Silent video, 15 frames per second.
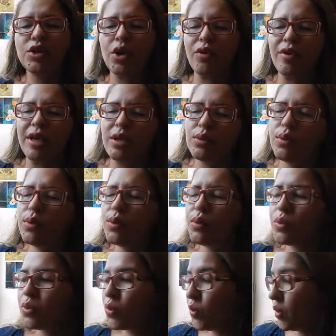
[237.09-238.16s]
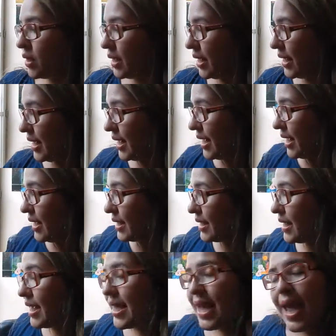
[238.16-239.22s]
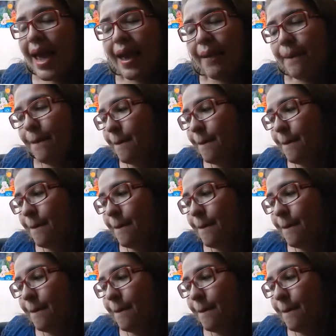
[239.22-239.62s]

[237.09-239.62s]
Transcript: jovem adulto, que é